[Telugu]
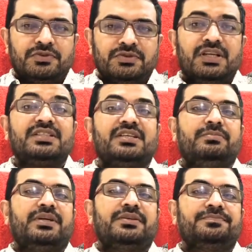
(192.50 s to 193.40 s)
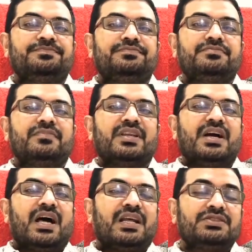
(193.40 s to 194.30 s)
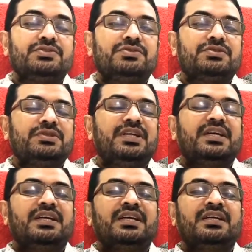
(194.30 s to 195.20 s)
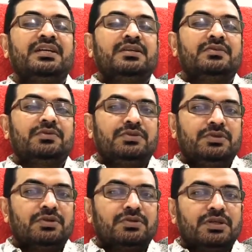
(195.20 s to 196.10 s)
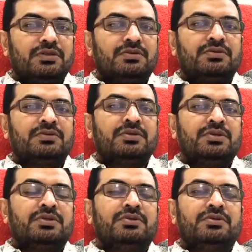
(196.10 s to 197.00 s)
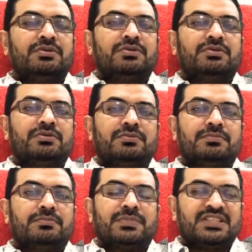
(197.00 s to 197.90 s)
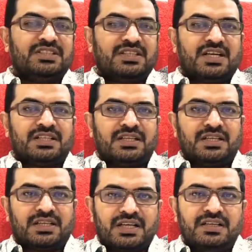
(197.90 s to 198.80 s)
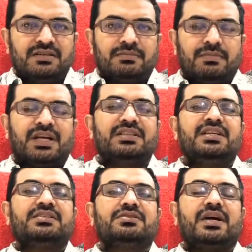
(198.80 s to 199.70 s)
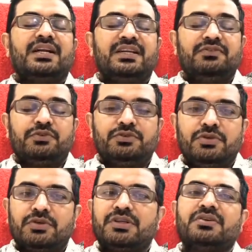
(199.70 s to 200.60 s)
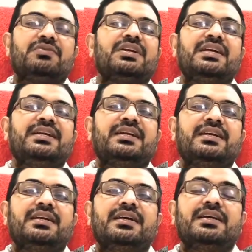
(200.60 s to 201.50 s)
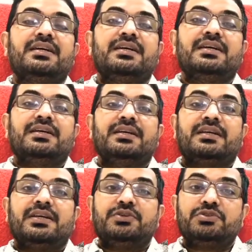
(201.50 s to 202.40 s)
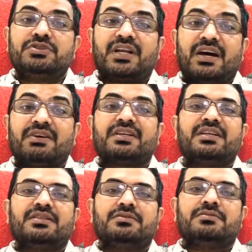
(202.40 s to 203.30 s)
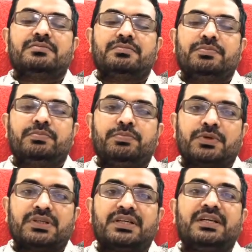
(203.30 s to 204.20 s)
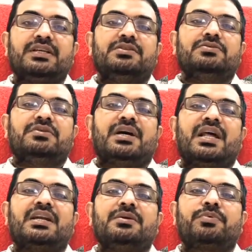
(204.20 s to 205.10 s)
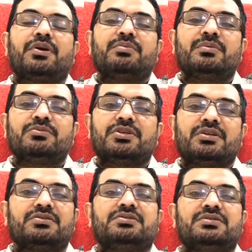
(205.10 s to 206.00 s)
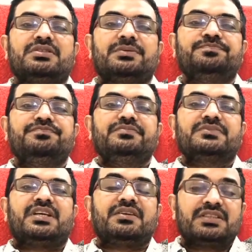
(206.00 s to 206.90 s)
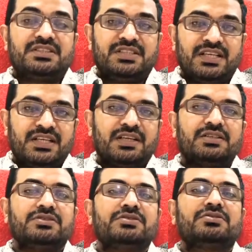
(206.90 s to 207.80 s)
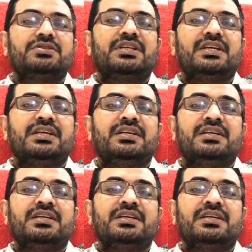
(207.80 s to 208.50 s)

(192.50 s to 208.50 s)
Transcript: వృద్ధులే చనిపోయారు అలా చూసుకుంటే వృద్ధులు ఉండడం మంచిది కాదండి కానీ మన దేశం అంటే వృద్ధులు ఉండడం వల్ల ఏంటంటే ఇంకా యూత్ రావట్లేదు పుట్టట్లేదు అలాంటి ప్రాబ్లం కూడా వస్తుంది తర్వాత చైనాలో చూసుకుంటే